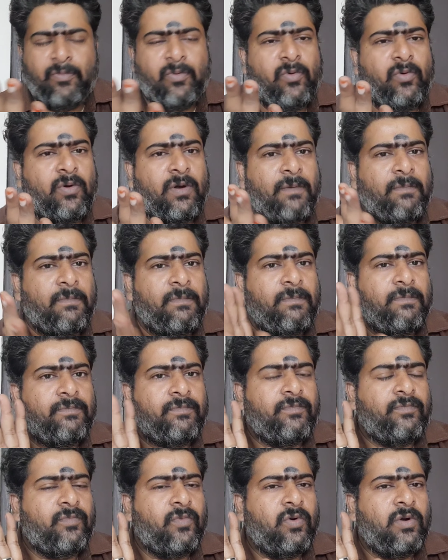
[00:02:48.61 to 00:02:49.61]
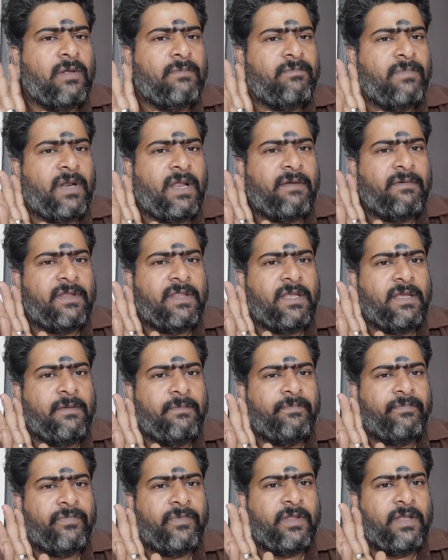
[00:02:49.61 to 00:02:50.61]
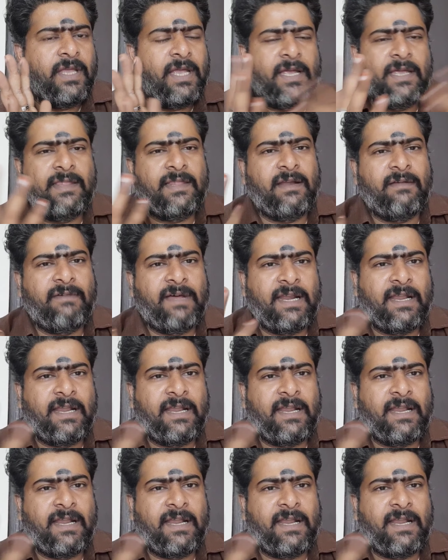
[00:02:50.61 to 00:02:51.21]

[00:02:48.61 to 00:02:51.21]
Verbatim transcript: பூரம் மூலம் ரேவதி எங்கள் இதில்